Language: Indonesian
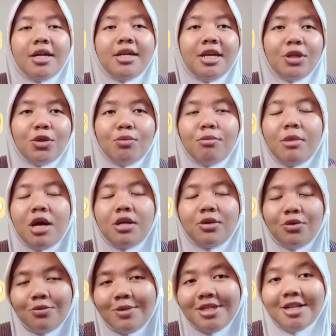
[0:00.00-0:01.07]
dia tuh
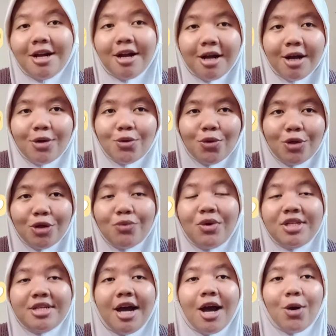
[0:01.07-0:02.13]
membantu mencerahkan kulit
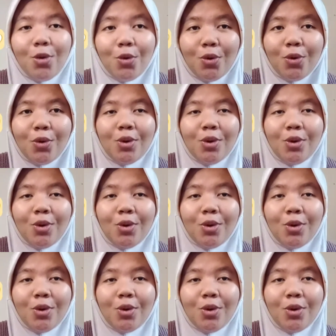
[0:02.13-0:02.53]
wajah aku.